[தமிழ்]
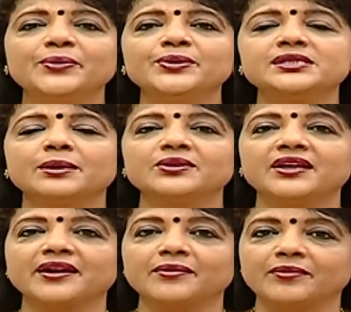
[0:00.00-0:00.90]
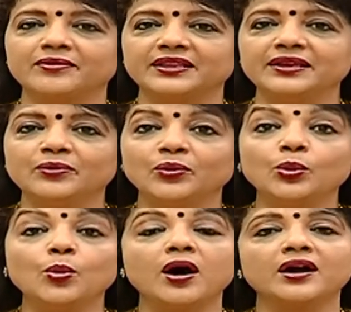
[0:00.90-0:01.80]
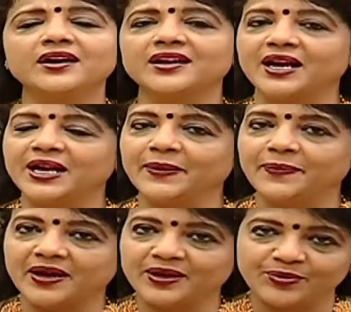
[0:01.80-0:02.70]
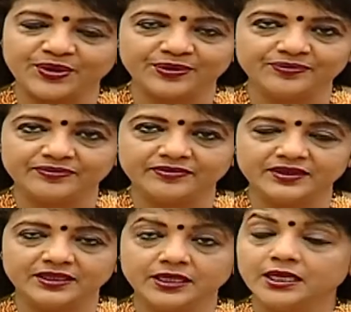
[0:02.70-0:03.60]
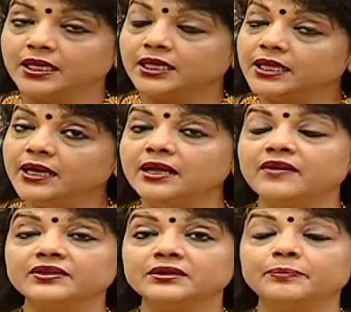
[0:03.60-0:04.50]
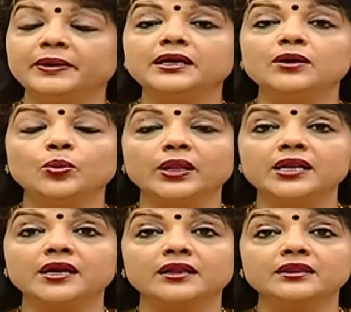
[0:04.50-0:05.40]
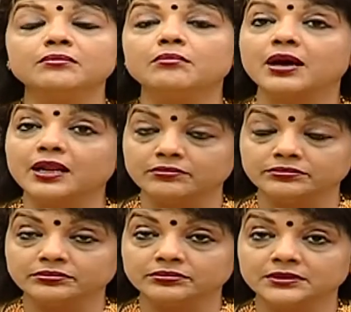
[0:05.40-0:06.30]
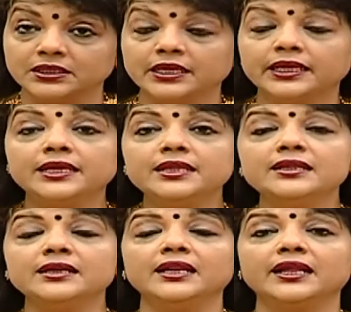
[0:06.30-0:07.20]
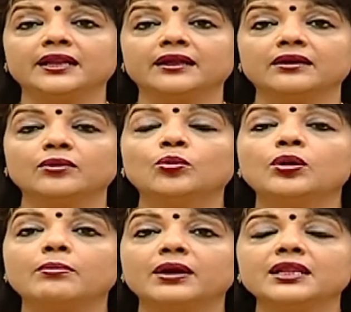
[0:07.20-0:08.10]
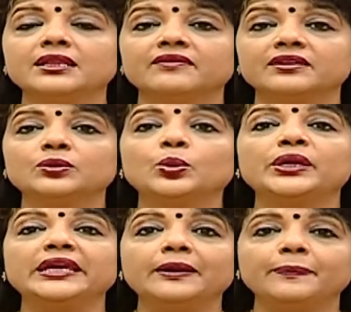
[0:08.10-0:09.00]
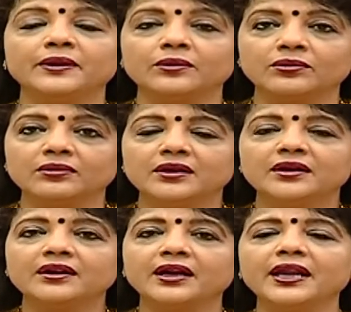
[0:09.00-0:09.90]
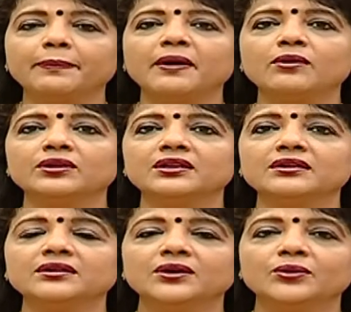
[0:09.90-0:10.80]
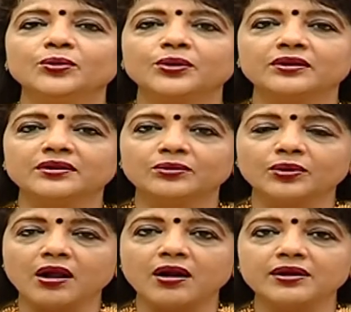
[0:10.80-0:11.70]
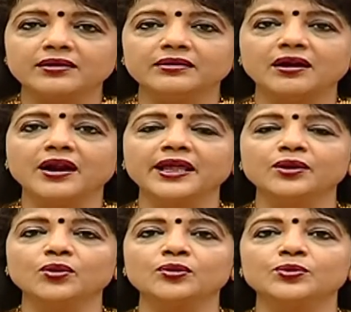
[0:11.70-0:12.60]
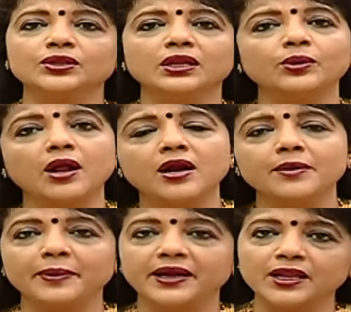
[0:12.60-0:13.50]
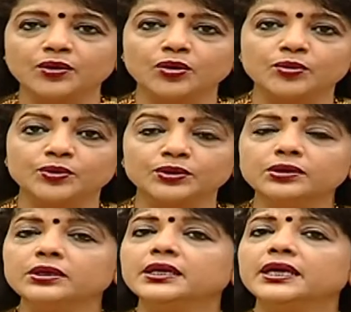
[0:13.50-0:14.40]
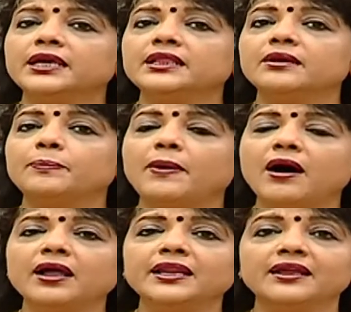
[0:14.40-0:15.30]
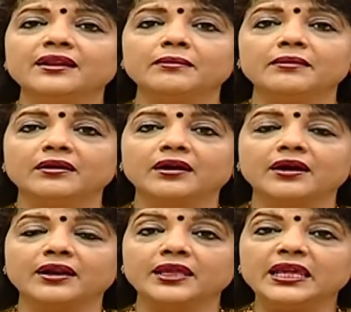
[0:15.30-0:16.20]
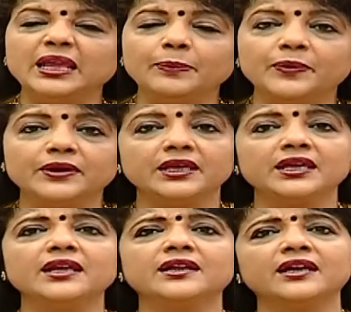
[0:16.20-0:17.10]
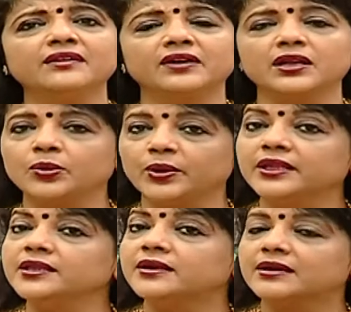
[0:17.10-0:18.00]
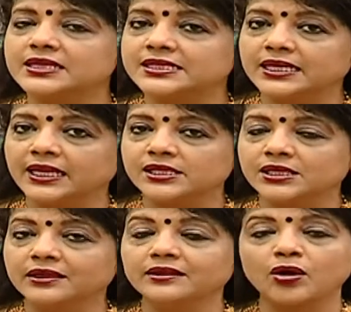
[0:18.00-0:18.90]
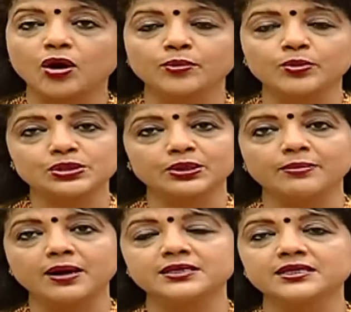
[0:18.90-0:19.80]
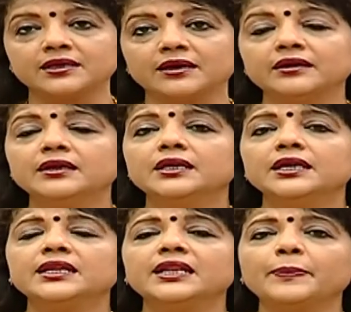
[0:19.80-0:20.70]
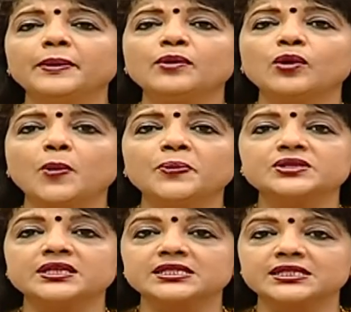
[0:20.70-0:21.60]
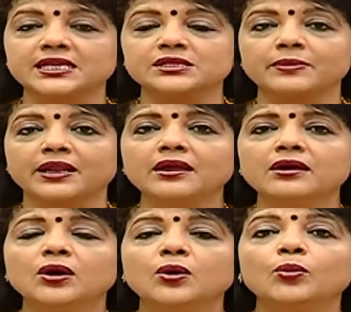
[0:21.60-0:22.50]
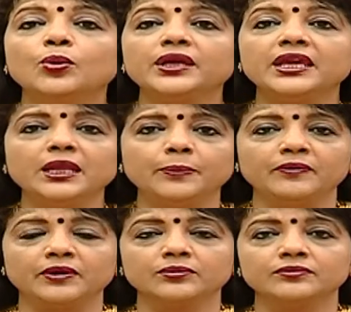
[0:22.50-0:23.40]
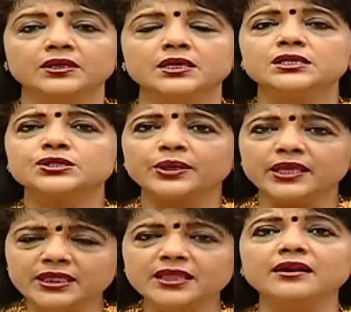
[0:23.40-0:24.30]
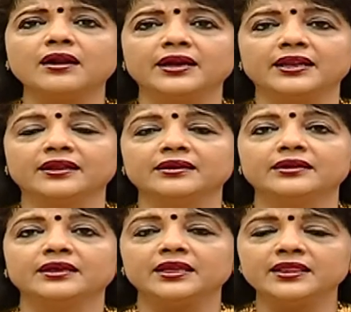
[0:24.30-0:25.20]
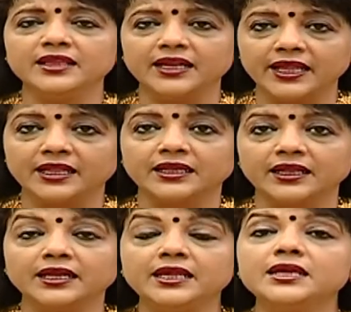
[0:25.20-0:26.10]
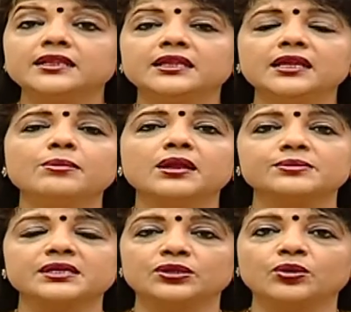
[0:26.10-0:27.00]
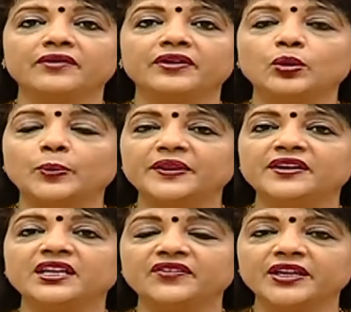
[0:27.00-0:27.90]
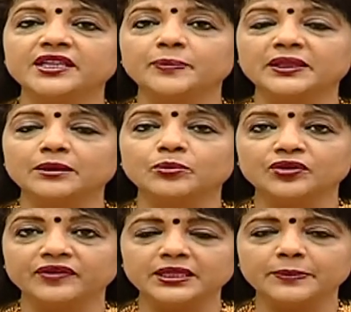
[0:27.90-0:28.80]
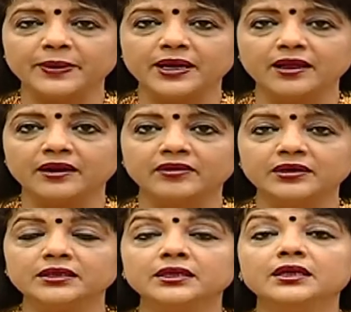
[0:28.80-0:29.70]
ஒரு சமுதாயத்தை உருவாக்க கண்டிப்பாக முடியும் இரண்டாவது பெண்கள் உடலுக்கு அடுத்து மனம் இந்த நிலையில் உங்கள் மனத்தில் வந்து ஒரு ஈர்ப்பு இருக்கும் கண்டிப்பாக வந்து ஒரு ஒரு ஆண் ஆணை நோக்கும் போதோ இல்லை ஒரு ஆண் பெண்ணை நோக்கும் போதோ இந்த பாலியல் ஆன ஈர்ப்பு இயற்கையில் வரக்கூடியது இந்த அடலசன்ட் ஏஜில் இந்த ஹார்மோன்ஸோட மாற்றங்கள் இதில் எப்பயுமே ஒரு ஆப்போசிட் செக்ஸ் மேலே ஒரு ஈர்ப்பு வரும் ஸோ இந்த நாளில் இந்த நேரத்தில் நீங்கள் தீர்மானம் செய்து கொள்ள வேண்டிய ஒரு பதினெட்டு வயது பத்தொம்போது வயது பெண்ணானவள்